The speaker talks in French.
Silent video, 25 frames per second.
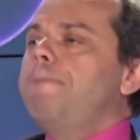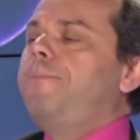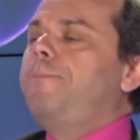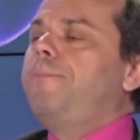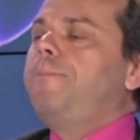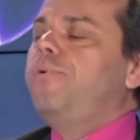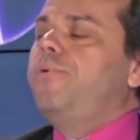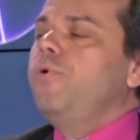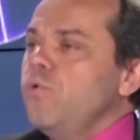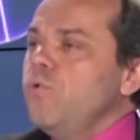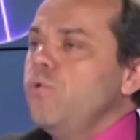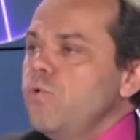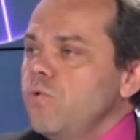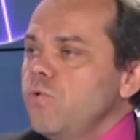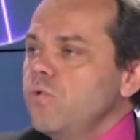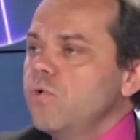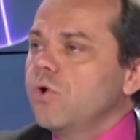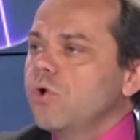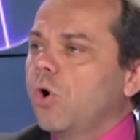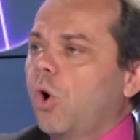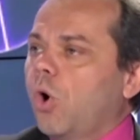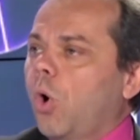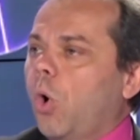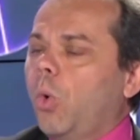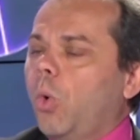plus
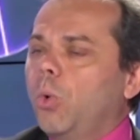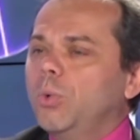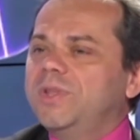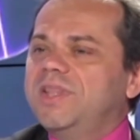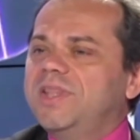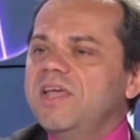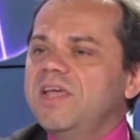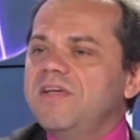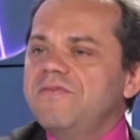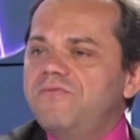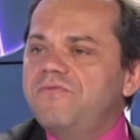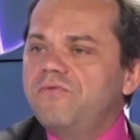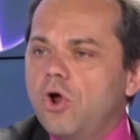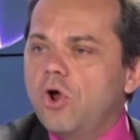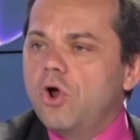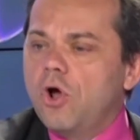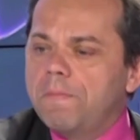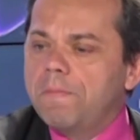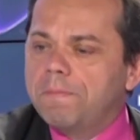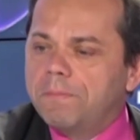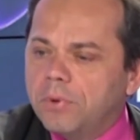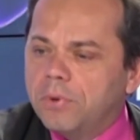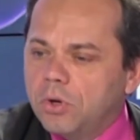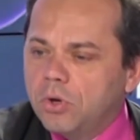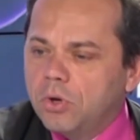on
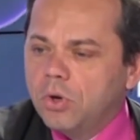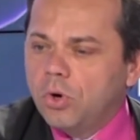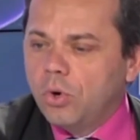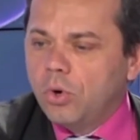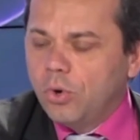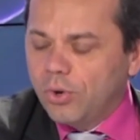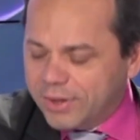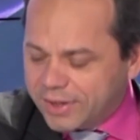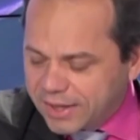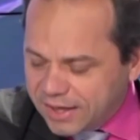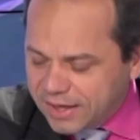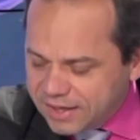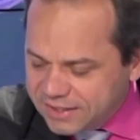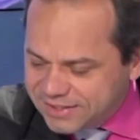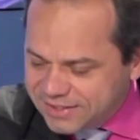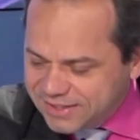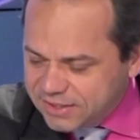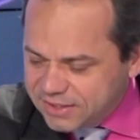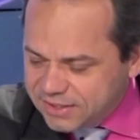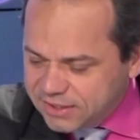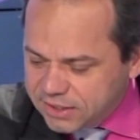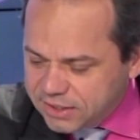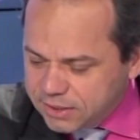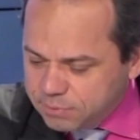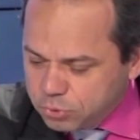développe le
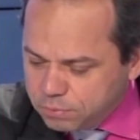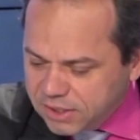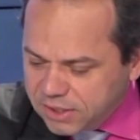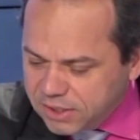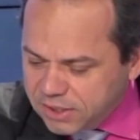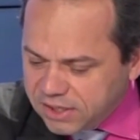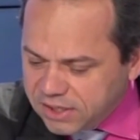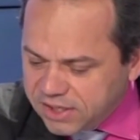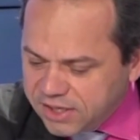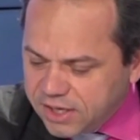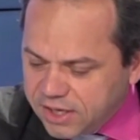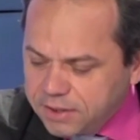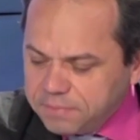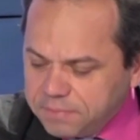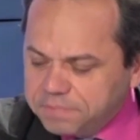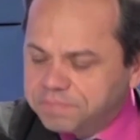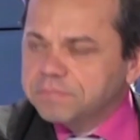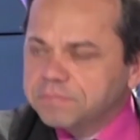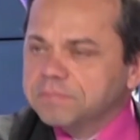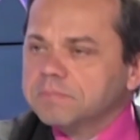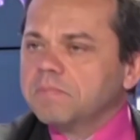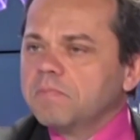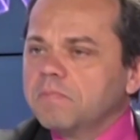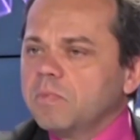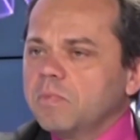crédit immobilier,
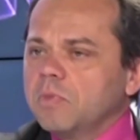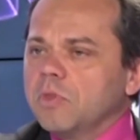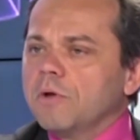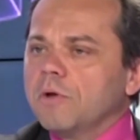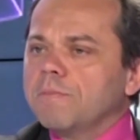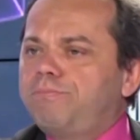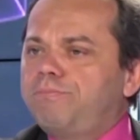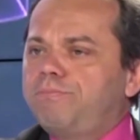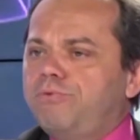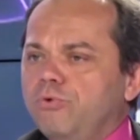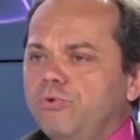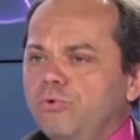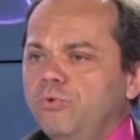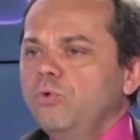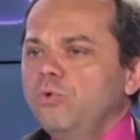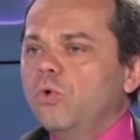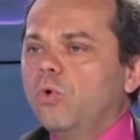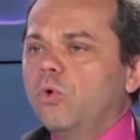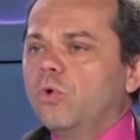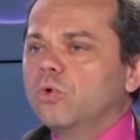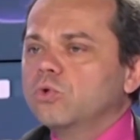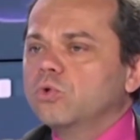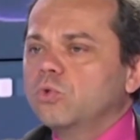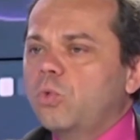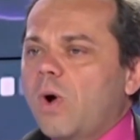plus
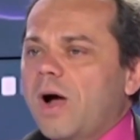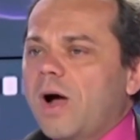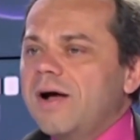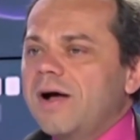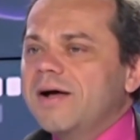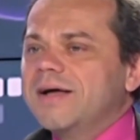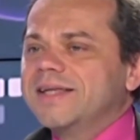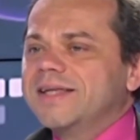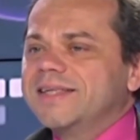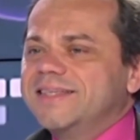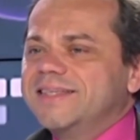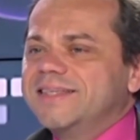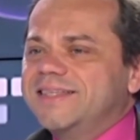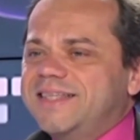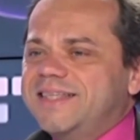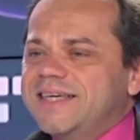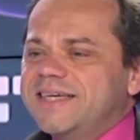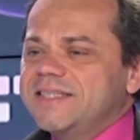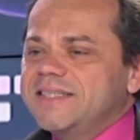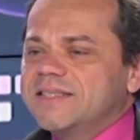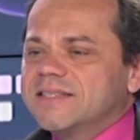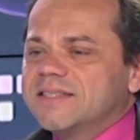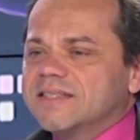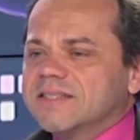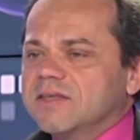on doit
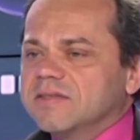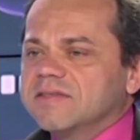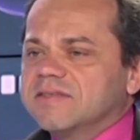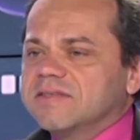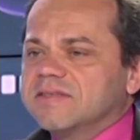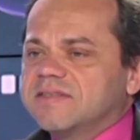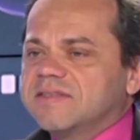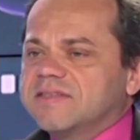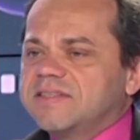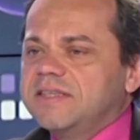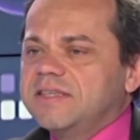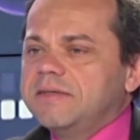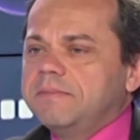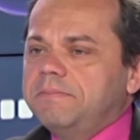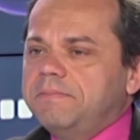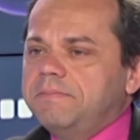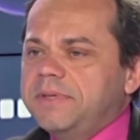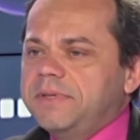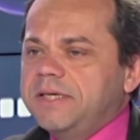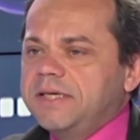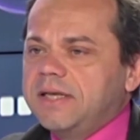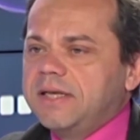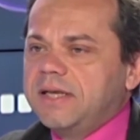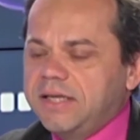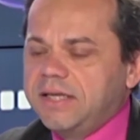
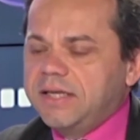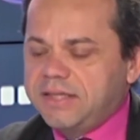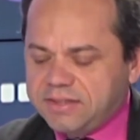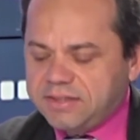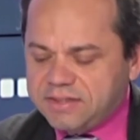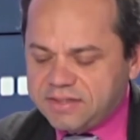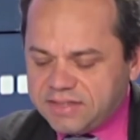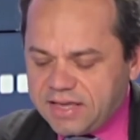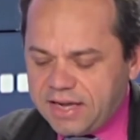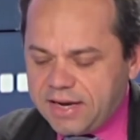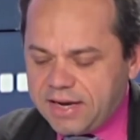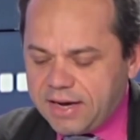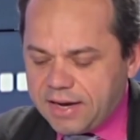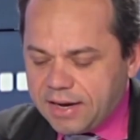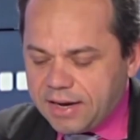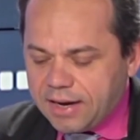désensibiliser